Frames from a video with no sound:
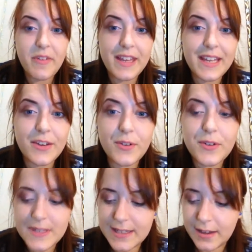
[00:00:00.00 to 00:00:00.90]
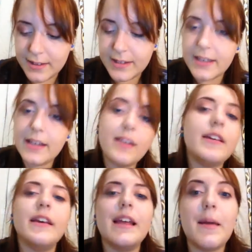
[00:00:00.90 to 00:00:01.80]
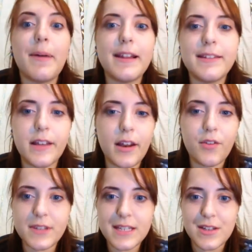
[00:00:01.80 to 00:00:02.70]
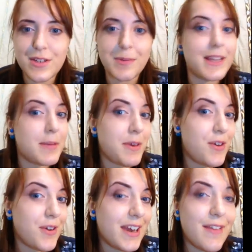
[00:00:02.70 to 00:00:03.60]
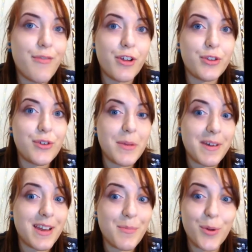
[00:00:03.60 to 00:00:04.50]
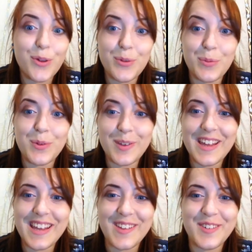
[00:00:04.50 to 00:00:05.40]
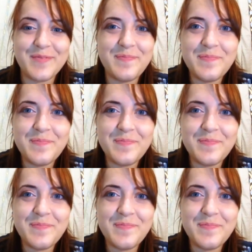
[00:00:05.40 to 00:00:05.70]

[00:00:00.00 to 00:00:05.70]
vedete nonostante eh, la palettina non sia insomma delle migliori l'effetto rimane molto molto carino